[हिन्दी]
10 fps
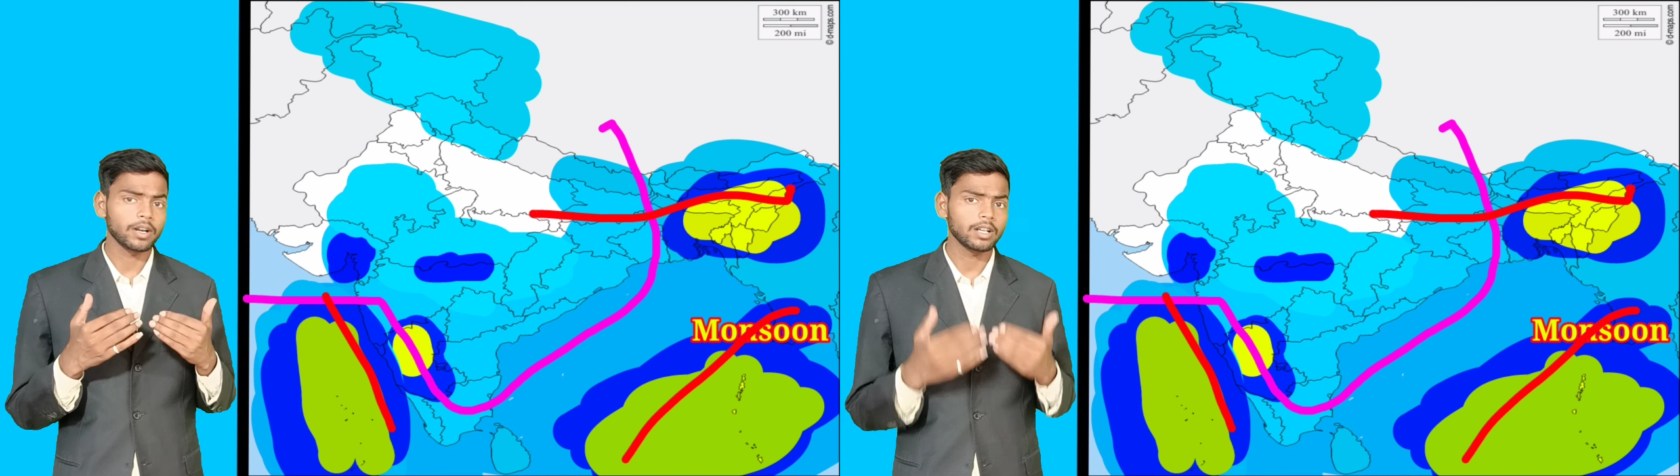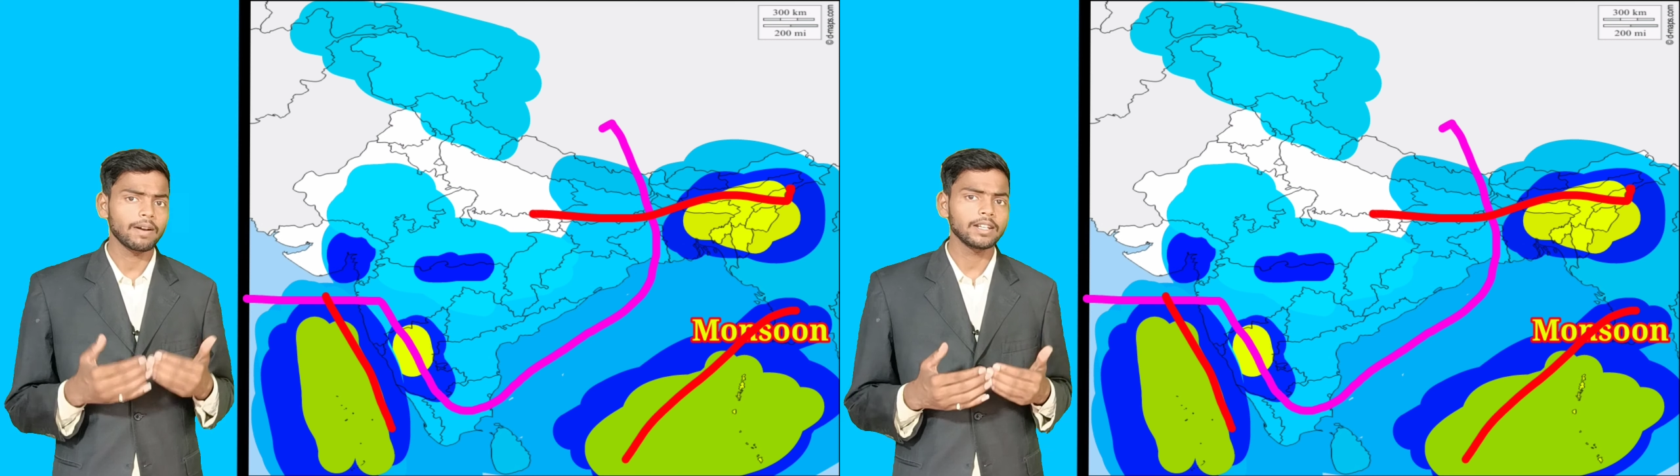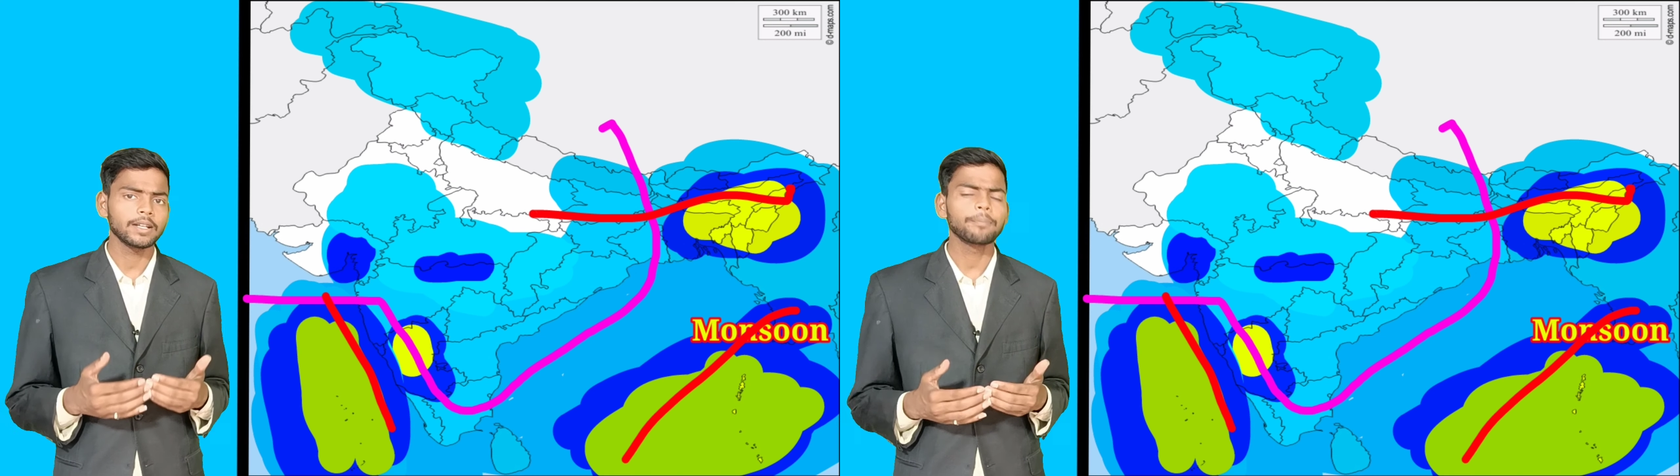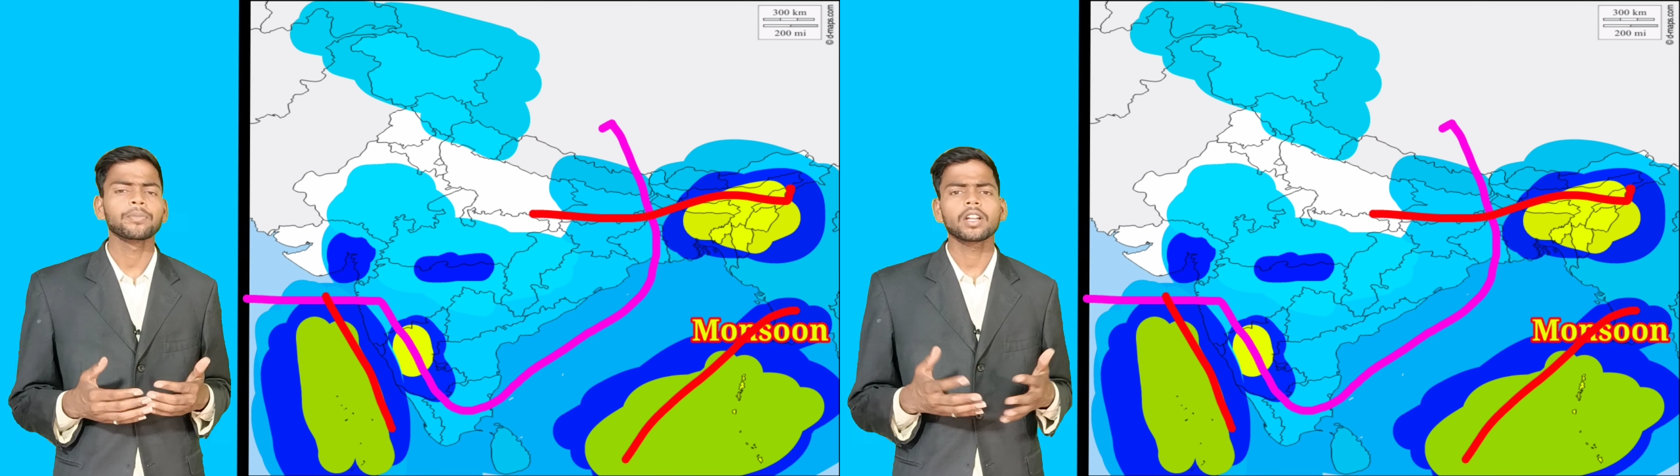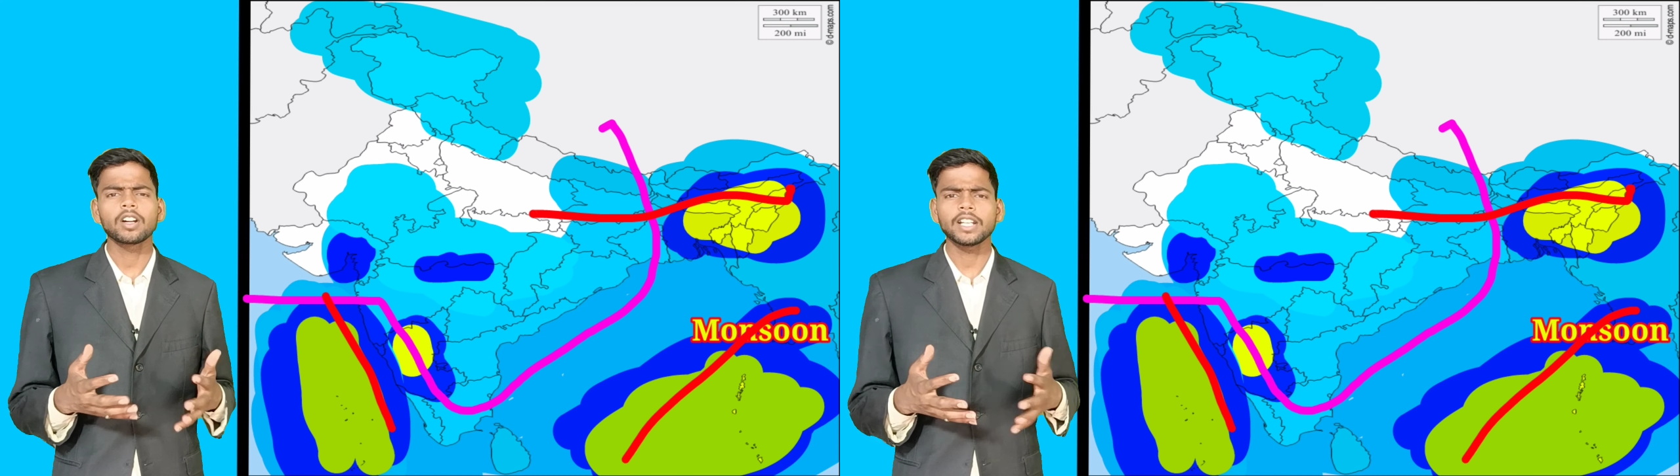बढ़ने वाली हैं
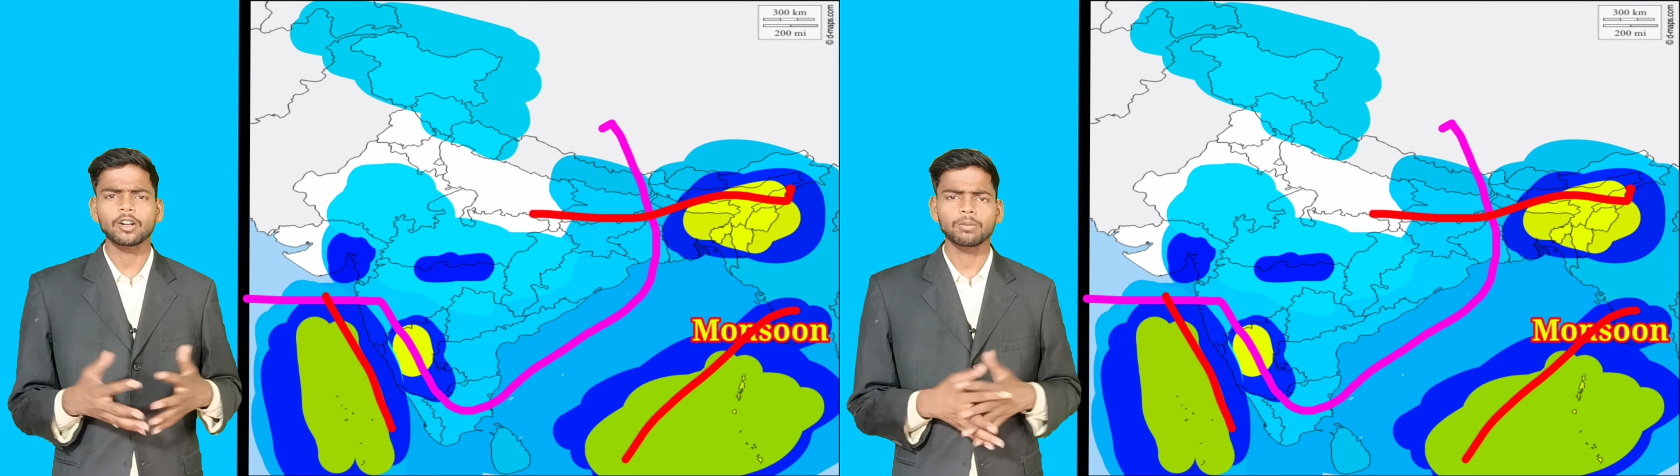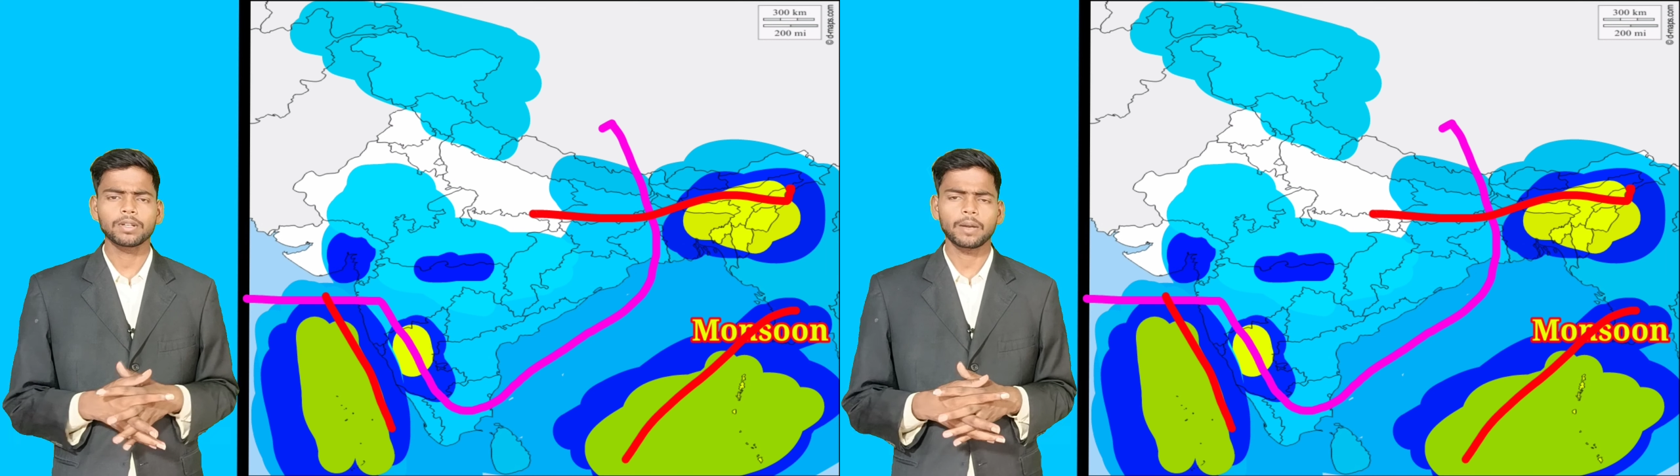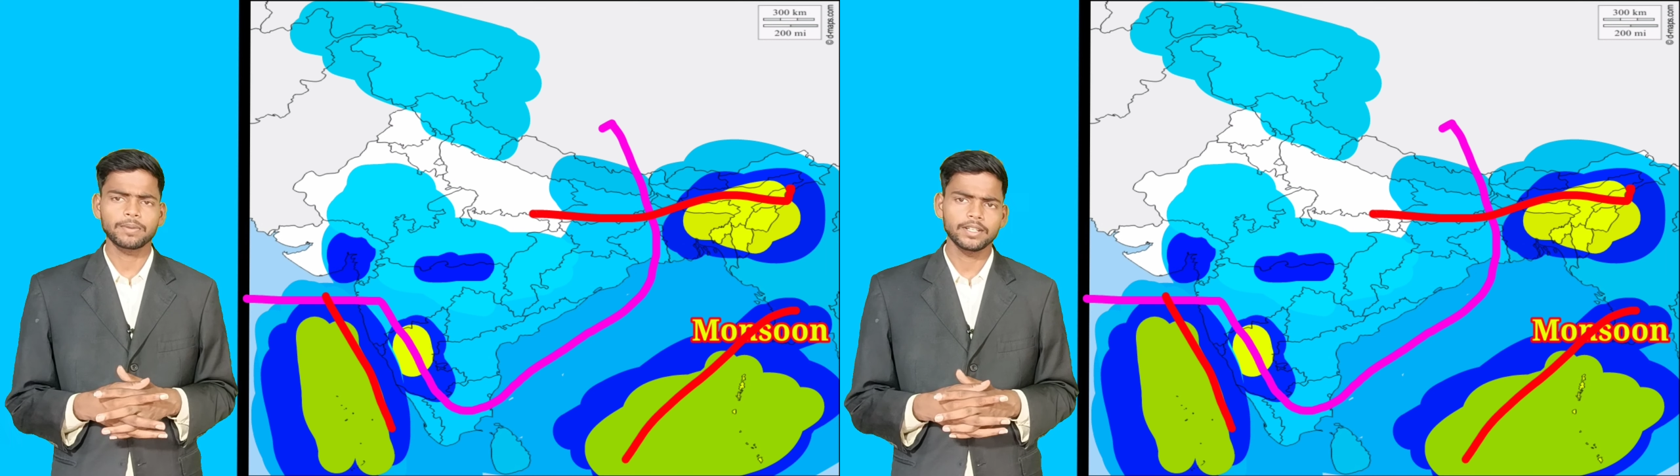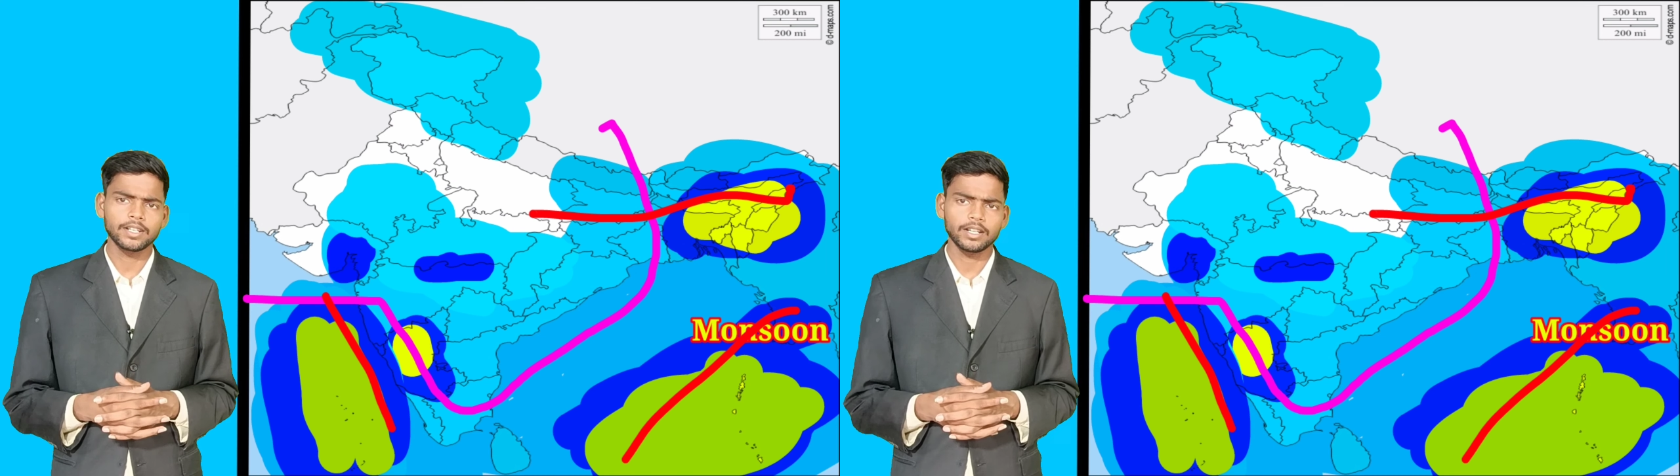कई इलाकों में काफ़ी